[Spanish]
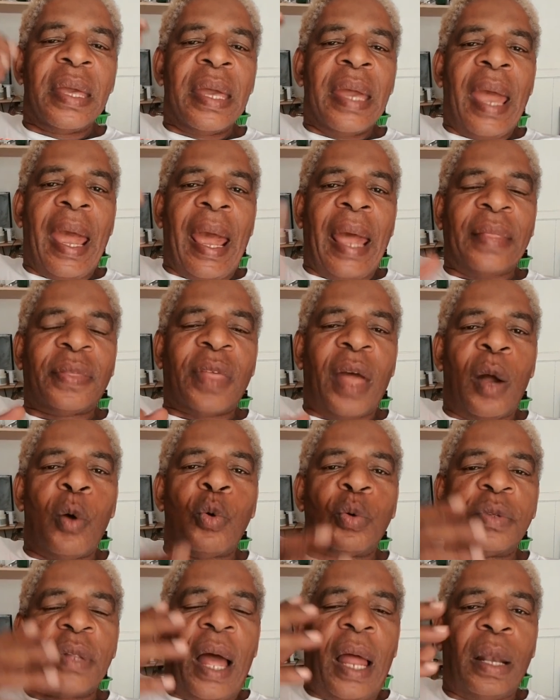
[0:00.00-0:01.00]
Esta es
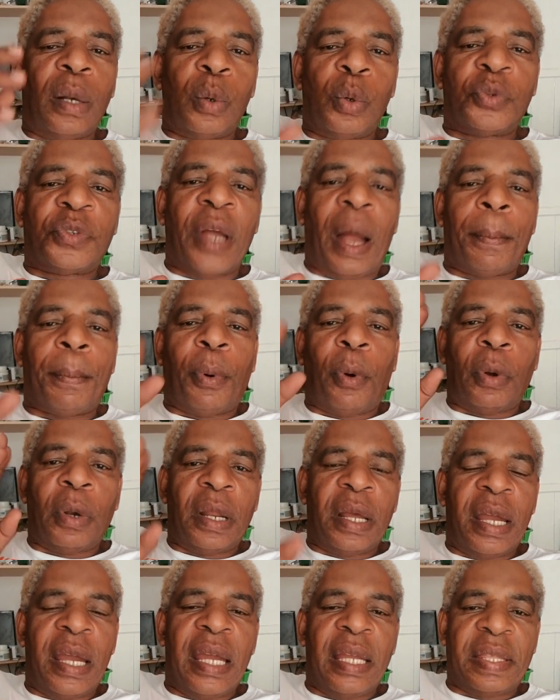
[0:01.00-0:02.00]
una lucha
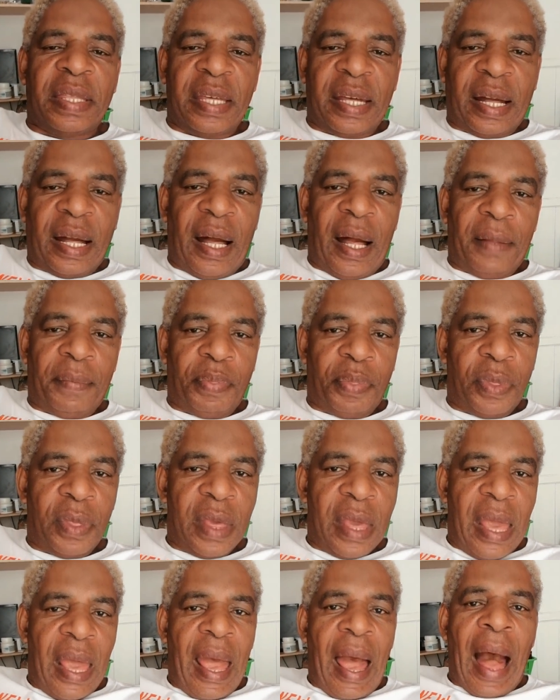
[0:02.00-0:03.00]
política.
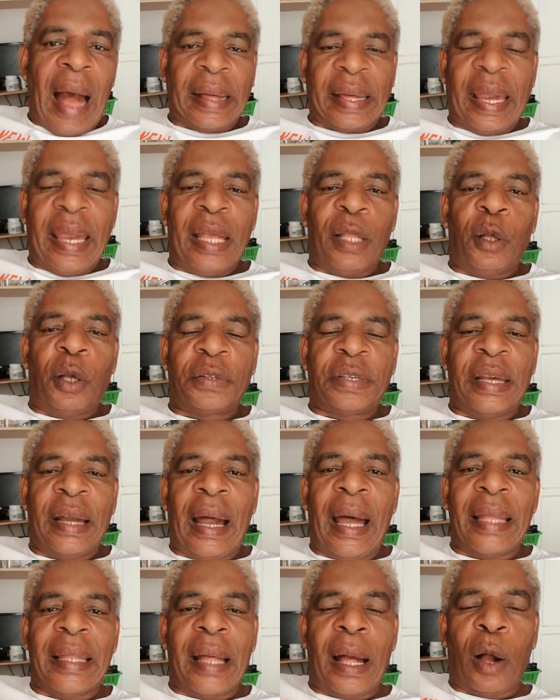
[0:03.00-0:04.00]
Aquí no se
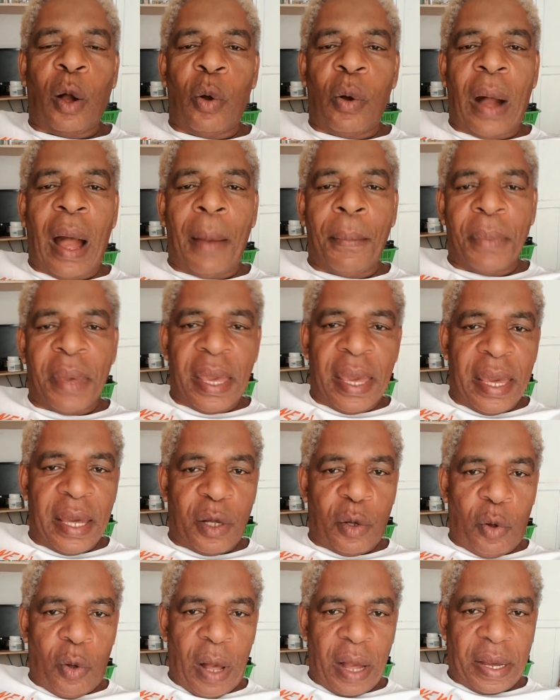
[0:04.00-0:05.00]
gana con
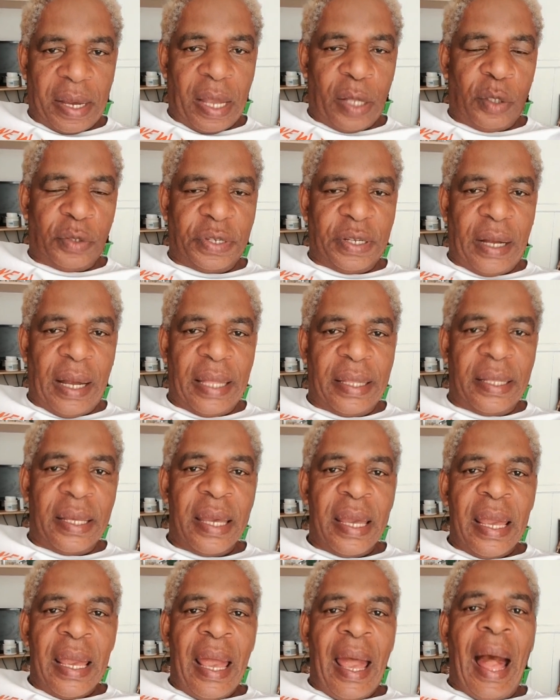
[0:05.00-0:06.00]
amigos, aquí no se gana,
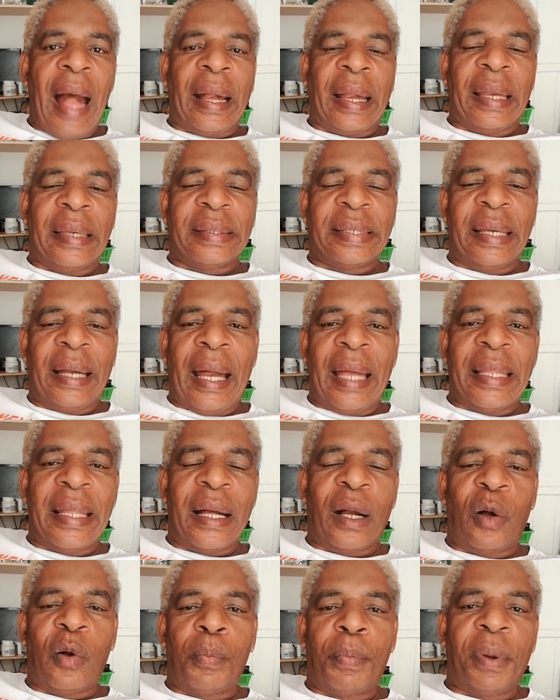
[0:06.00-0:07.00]
aquí se gana
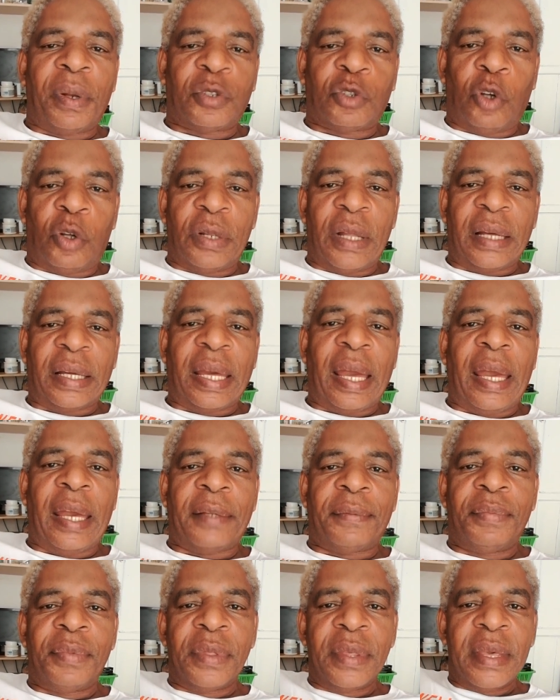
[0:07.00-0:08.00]
con personas que,
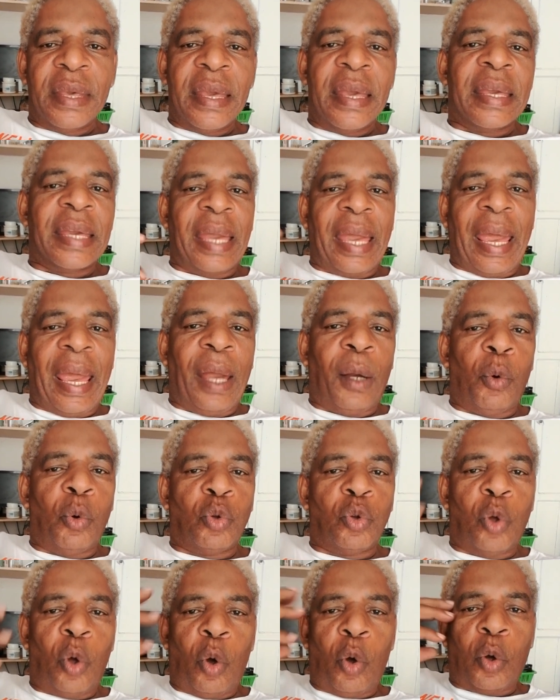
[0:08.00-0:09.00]

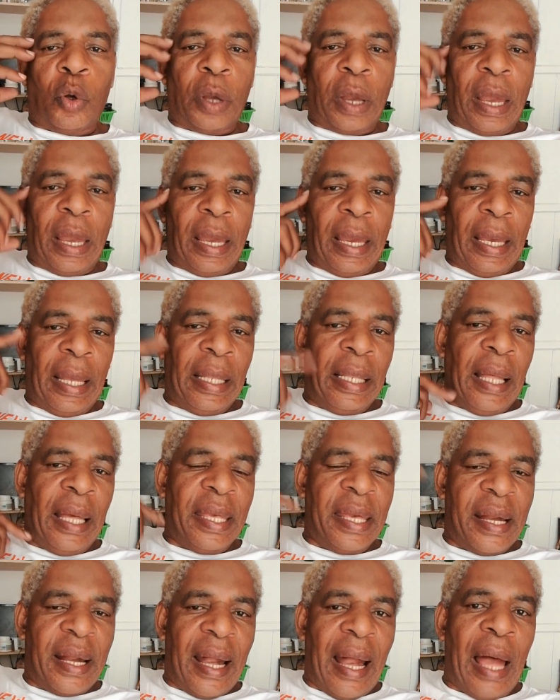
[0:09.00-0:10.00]
uno, que le ha
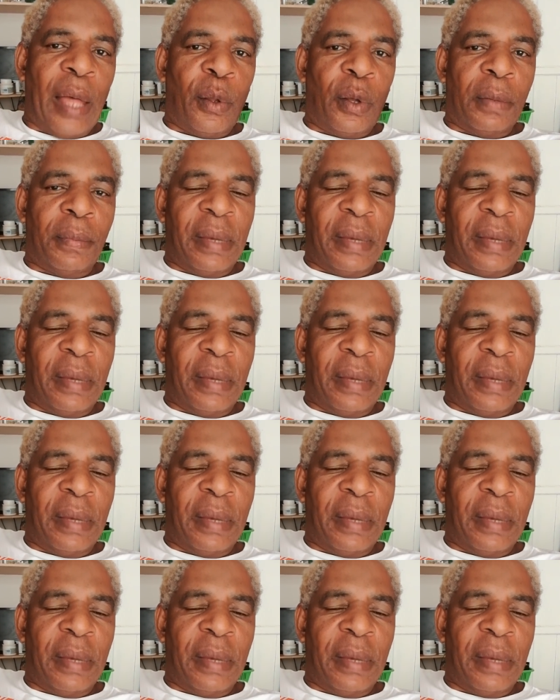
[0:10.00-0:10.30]
llegado el